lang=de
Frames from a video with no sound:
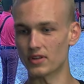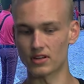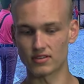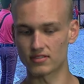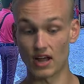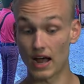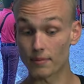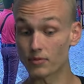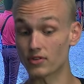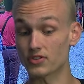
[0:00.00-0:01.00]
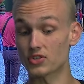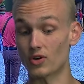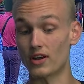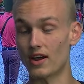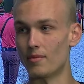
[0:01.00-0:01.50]
jeden Abend aufs
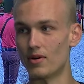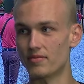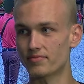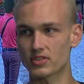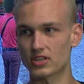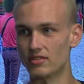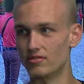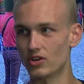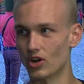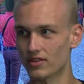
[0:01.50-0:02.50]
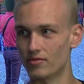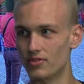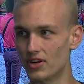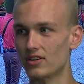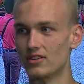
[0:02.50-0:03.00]
Neue haben wir gesehen, wie Gott am
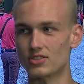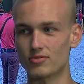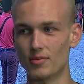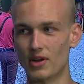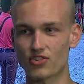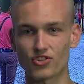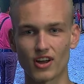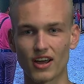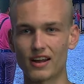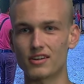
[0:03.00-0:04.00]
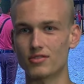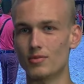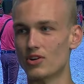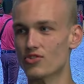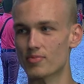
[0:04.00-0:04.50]
Wirken ist, wie er Menschen heilt, wie er
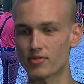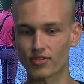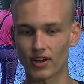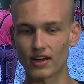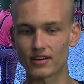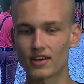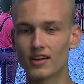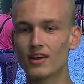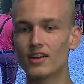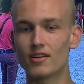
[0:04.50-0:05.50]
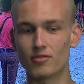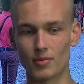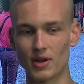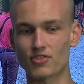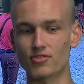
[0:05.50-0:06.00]
Menschen befreit wir
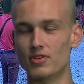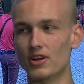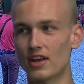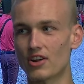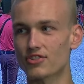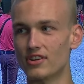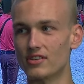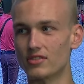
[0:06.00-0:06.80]
Menschen wiederherstellt.